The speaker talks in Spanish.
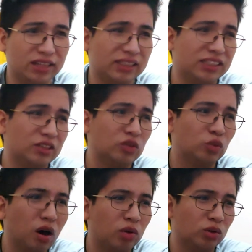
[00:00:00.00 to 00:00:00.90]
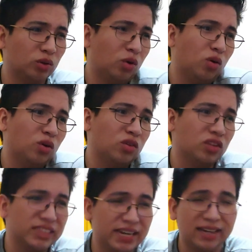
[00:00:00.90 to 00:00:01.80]
estés en tu auto o
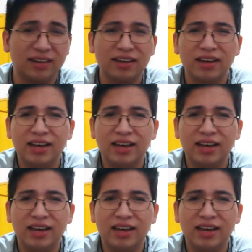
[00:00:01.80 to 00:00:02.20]
donde sea,